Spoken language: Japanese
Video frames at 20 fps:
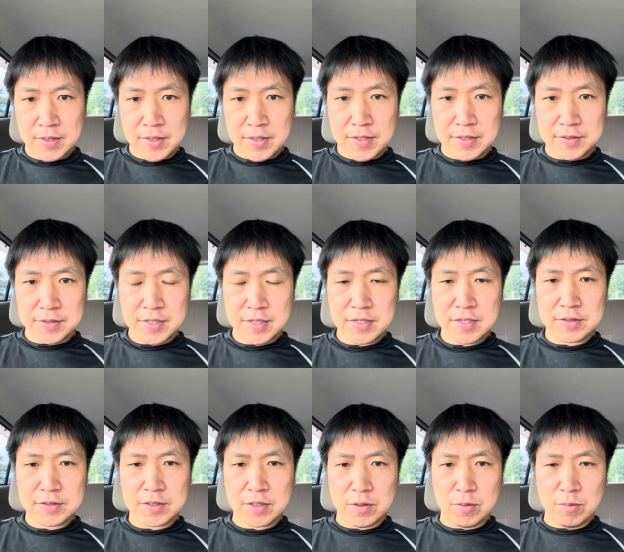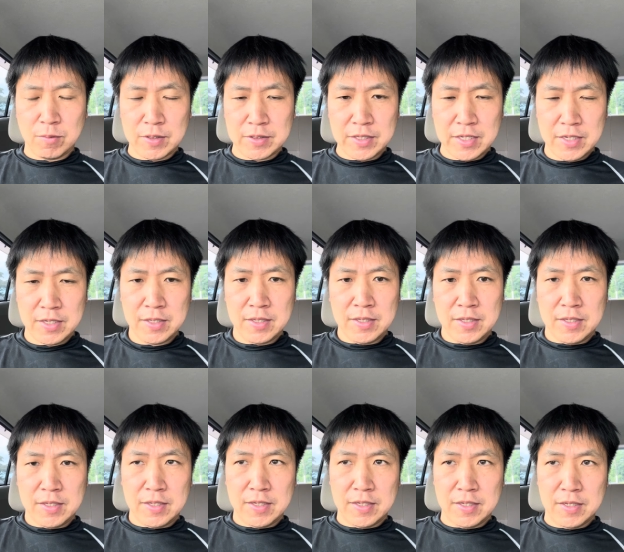えー、聖寛さんはね、す、
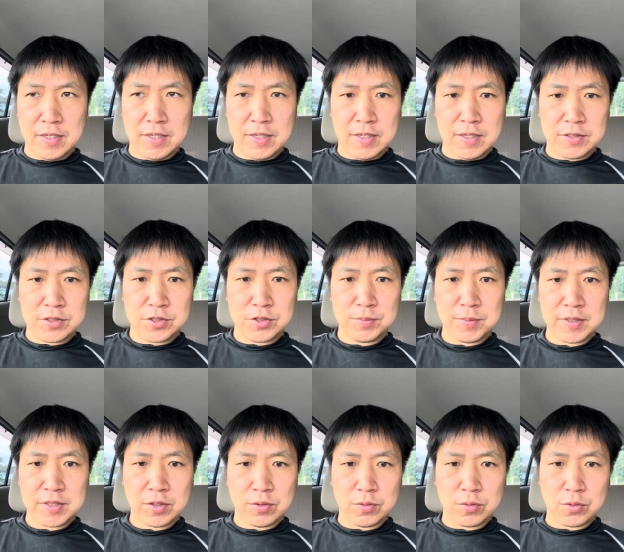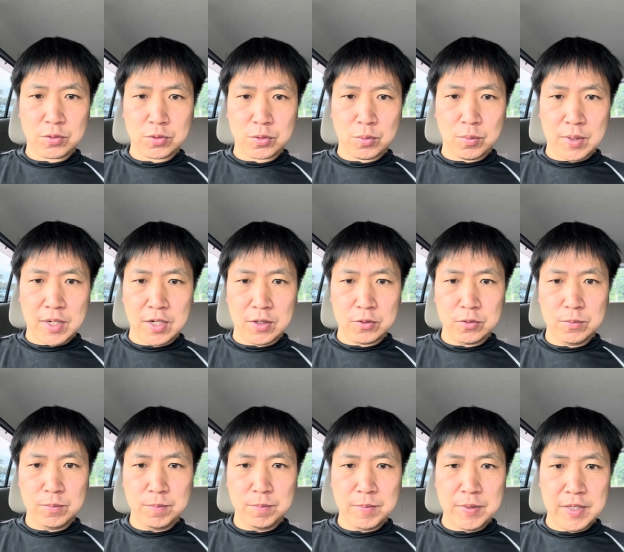えー、べ、てのことは
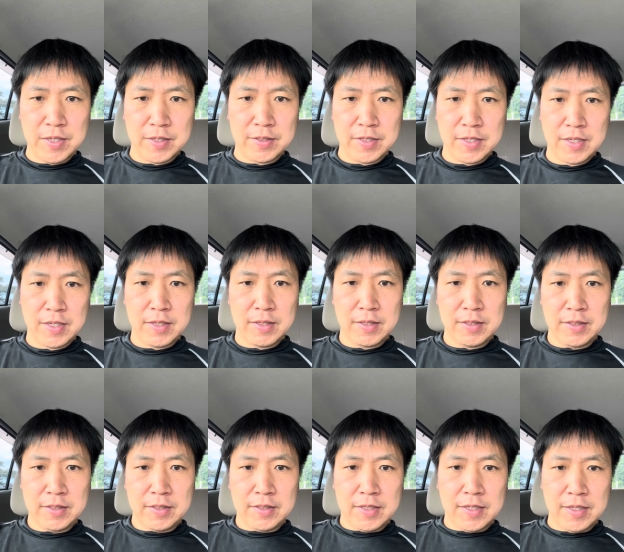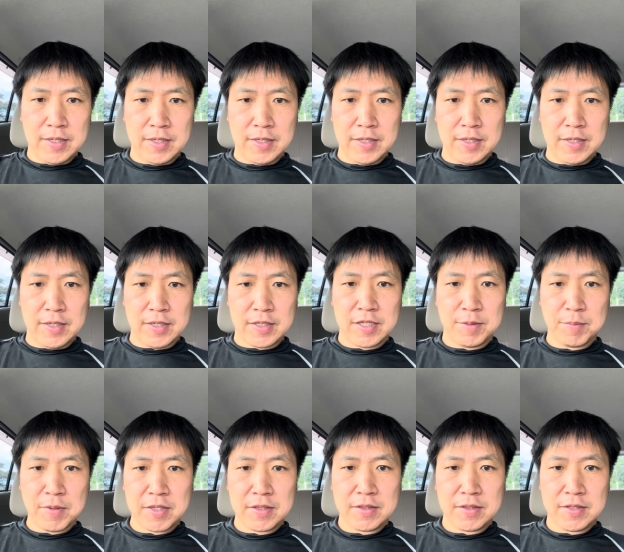運命で、えー、決
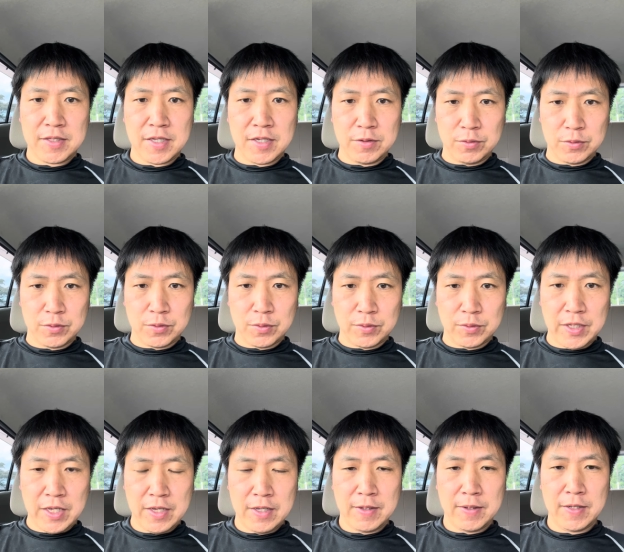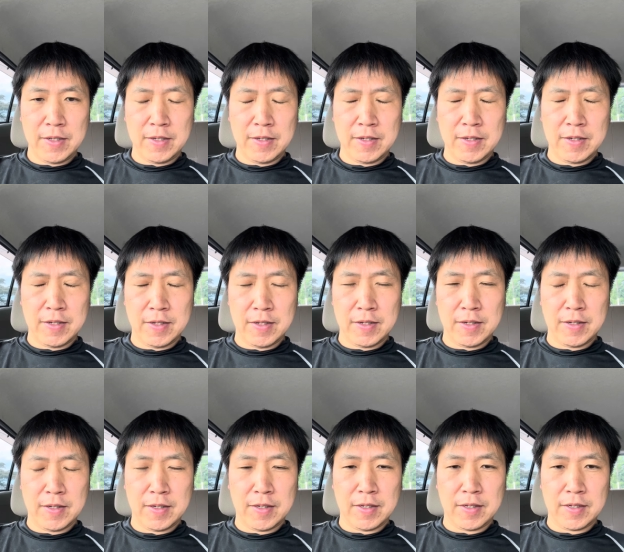まっているとね、
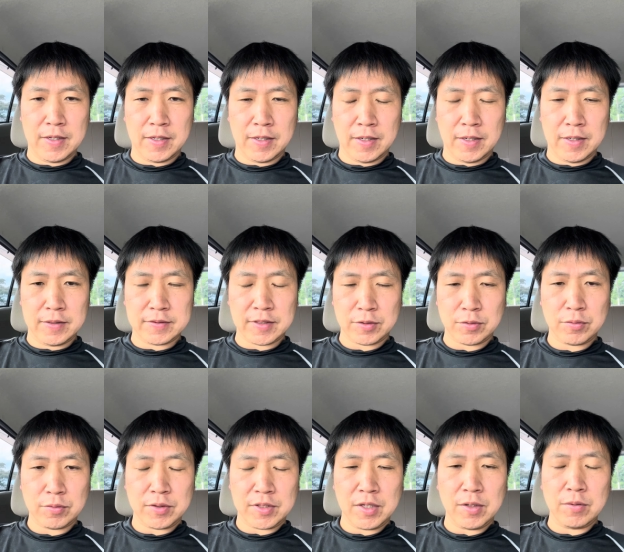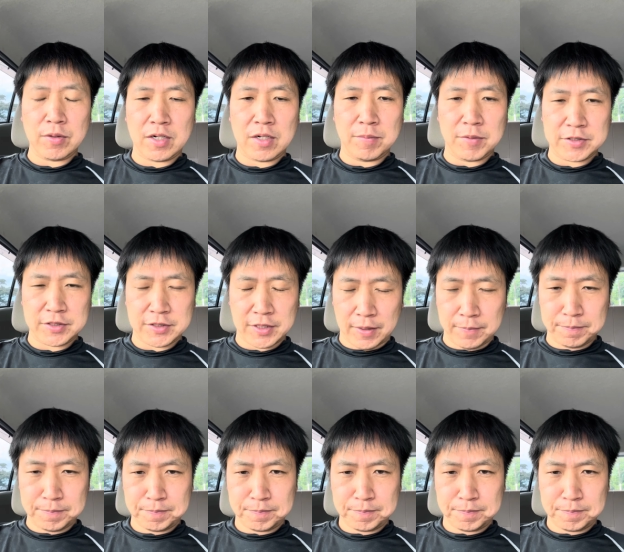えー、悟っておられました。